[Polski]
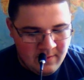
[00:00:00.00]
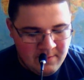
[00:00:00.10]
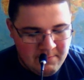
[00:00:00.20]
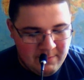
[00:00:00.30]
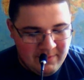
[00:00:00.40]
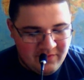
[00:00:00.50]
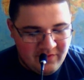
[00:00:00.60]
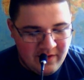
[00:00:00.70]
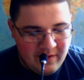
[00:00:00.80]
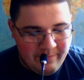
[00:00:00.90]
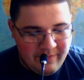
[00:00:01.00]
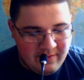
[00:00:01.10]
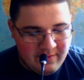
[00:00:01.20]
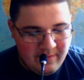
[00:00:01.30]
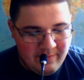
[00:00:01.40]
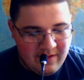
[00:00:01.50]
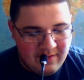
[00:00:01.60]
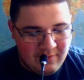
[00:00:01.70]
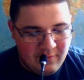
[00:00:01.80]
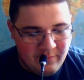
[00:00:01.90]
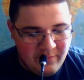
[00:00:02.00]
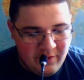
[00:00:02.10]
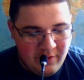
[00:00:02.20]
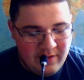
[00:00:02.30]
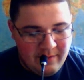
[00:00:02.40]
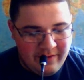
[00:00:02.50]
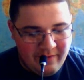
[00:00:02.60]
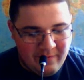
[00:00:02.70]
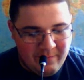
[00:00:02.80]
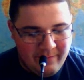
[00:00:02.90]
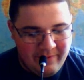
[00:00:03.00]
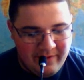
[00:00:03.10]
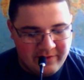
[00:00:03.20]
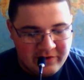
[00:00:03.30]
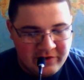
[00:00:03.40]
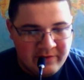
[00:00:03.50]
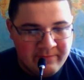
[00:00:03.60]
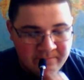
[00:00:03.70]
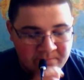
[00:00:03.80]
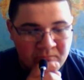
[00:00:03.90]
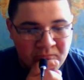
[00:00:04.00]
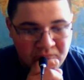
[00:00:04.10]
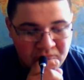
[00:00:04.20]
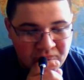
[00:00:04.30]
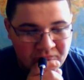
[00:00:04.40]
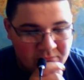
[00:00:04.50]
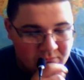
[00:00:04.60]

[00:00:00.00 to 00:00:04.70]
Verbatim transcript: Pamiętasz ekipę z gimnazjum? Kogo najbardziej wspominasz? Hmm.